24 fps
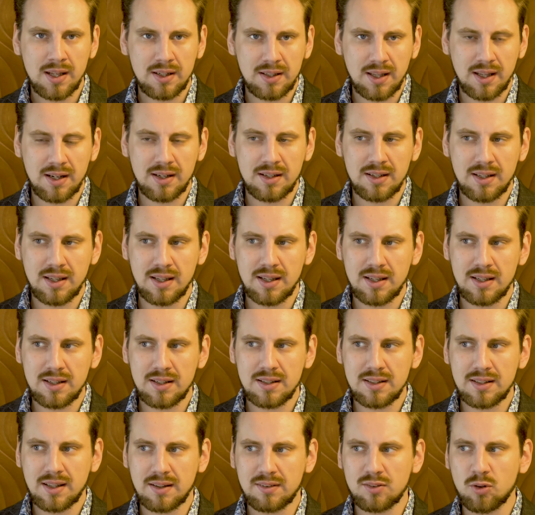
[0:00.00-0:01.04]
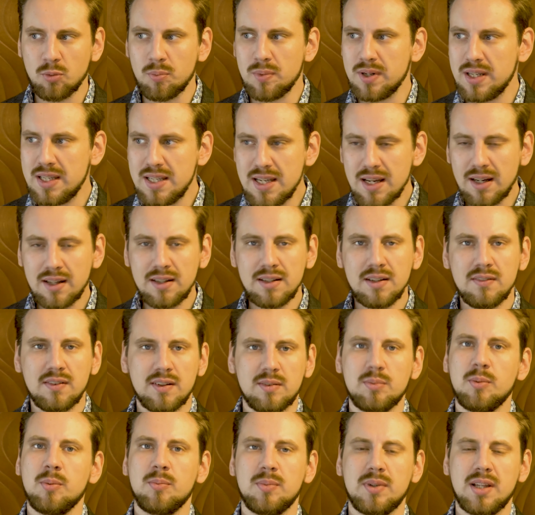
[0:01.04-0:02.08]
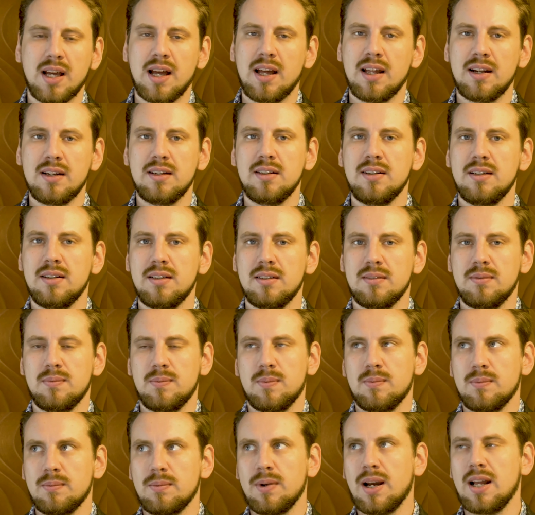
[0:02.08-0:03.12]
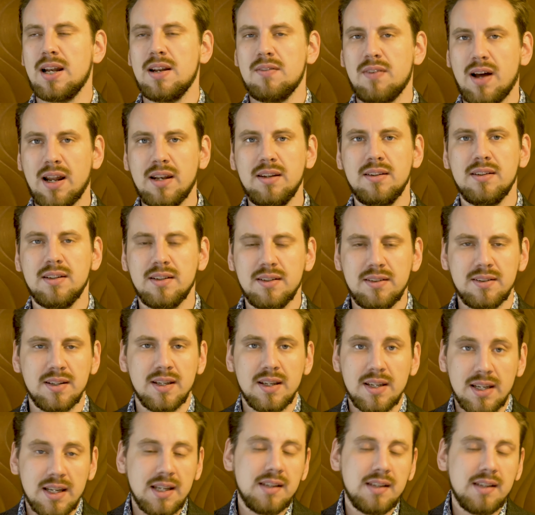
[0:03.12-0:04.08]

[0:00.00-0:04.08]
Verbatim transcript: Denn äh, das Dominierende, was momentan äh, relevant ist,